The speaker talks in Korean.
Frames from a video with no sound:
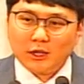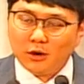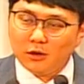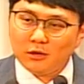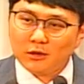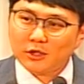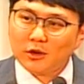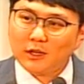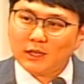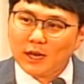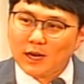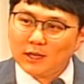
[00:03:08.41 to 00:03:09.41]

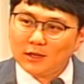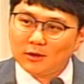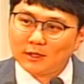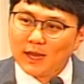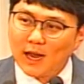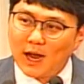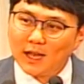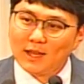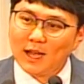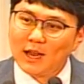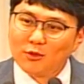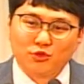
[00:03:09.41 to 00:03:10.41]
영적이다라는 것에
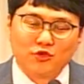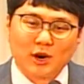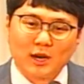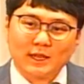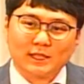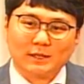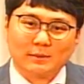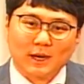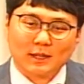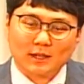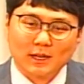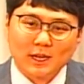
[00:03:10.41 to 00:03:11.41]
하나에 국한했지만